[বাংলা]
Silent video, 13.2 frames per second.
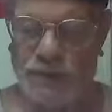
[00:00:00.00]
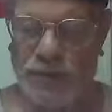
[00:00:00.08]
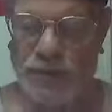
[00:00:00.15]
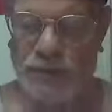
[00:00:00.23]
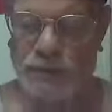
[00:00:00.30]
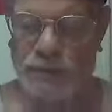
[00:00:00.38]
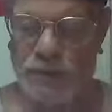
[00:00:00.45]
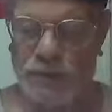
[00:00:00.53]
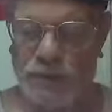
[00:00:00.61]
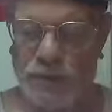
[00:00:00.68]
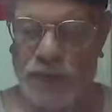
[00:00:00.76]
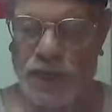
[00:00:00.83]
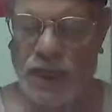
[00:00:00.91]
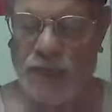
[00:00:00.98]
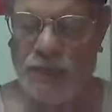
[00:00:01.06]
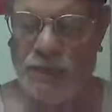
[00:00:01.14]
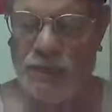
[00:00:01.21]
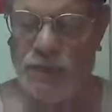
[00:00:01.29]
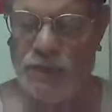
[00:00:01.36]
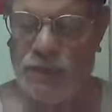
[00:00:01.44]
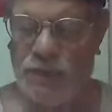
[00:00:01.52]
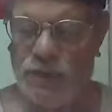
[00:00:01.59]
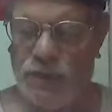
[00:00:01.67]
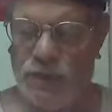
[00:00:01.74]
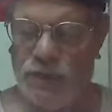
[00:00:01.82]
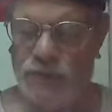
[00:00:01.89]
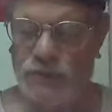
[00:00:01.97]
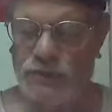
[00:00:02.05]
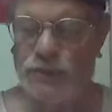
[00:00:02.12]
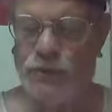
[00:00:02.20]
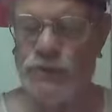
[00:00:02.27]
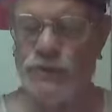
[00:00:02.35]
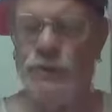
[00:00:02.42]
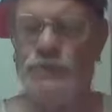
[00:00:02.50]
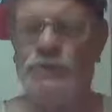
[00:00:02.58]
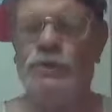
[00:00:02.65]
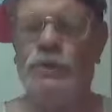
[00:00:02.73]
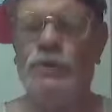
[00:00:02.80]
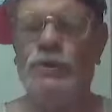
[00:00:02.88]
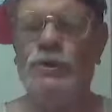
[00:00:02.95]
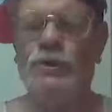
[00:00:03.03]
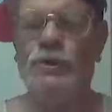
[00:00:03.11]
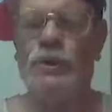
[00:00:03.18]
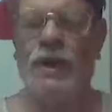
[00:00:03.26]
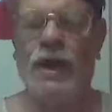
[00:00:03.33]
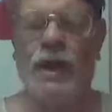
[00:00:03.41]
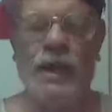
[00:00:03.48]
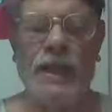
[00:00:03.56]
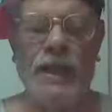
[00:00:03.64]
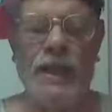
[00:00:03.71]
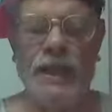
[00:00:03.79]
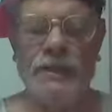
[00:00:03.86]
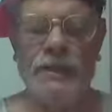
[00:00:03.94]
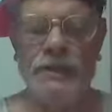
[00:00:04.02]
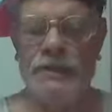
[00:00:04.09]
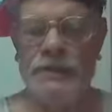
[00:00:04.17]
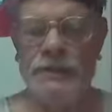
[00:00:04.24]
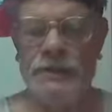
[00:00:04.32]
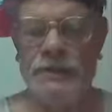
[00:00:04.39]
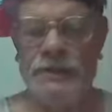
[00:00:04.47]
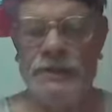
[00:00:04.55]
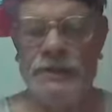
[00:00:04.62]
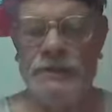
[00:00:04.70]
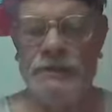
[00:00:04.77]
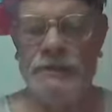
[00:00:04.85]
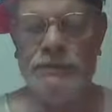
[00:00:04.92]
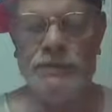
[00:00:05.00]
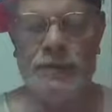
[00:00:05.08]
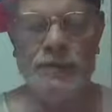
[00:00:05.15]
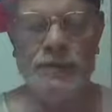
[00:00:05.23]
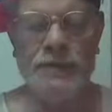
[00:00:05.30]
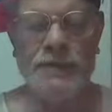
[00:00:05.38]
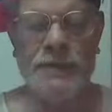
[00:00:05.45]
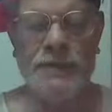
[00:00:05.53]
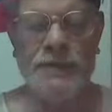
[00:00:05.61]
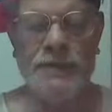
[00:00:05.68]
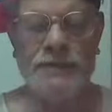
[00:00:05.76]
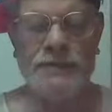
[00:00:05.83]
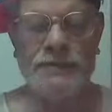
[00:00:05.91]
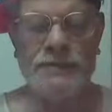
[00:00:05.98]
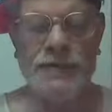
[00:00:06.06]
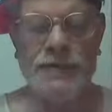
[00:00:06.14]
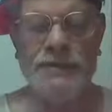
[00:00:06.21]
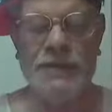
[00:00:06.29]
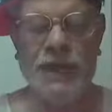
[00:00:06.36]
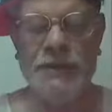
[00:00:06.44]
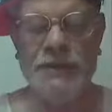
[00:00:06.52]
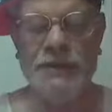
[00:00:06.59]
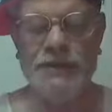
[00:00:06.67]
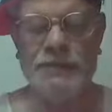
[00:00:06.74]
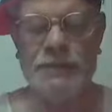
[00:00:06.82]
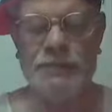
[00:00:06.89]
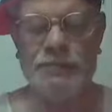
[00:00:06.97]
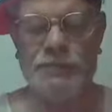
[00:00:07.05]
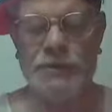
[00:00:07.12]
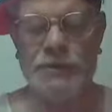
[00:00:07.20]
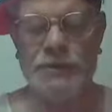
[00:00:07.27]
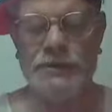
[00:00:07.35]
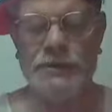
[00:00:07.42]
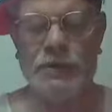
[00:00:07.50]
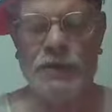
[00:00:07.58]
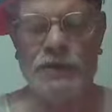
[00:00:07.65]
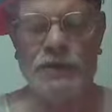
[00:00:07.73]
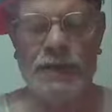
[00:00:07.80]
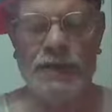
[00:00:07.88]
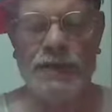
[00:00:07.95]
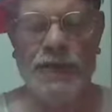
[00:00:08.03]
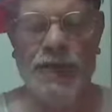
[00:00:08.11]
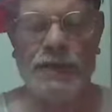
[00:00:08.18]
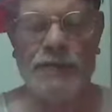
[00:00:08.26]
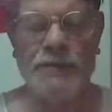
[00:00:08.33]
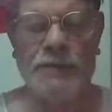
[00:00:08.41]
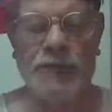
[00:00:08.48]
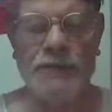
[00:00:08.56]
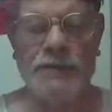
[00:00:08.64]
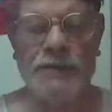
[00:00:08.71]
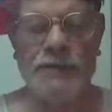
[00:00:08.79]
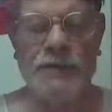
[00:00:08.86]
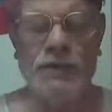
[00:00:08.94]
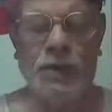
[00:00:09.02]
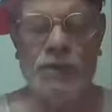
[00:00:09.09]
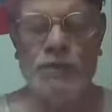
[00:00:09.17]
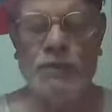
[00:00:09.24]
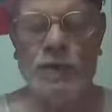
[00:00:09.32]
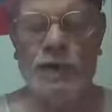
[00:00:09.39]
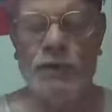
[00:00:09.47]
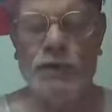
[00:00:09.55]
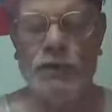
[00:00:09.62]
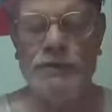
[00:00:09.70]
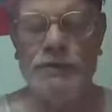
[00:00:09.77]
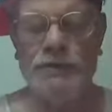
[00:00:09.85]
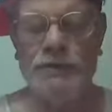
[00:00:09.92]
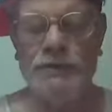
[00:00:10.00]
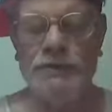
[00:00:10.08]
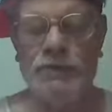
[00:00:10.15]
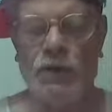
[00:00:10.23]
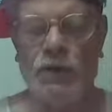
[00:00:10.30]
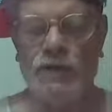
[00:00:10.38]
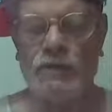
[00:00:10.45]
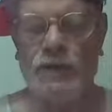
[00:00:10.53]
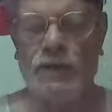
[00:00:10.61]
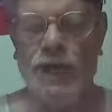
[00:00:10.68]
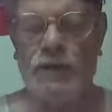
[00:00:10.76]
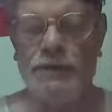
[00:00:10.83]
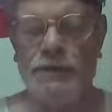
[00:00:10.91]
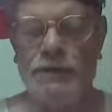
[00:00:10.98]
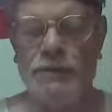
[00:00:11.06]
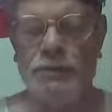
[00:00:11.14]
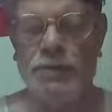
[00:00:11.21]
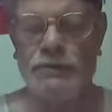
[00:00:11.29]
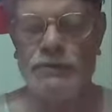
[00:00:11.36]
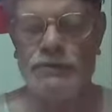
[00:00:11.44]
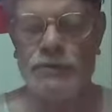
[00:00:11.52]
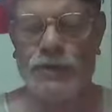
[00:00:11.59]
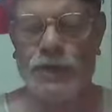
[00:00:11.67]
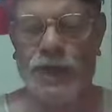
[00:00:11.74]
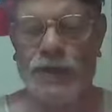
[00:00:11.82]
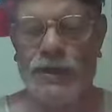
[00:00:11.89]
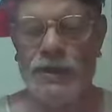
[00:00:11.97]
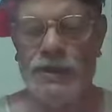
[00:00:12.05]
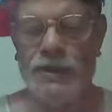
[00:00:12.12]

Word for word: নাটক হাওয়ামহল জৈনন্দ্র অয়ান ফ্লেমিংয়ের সেই নারী যে প্রতিটি অধ্যায় একবার অথবা অন্তিম অধ্যায় নির্বস্ত্র হয়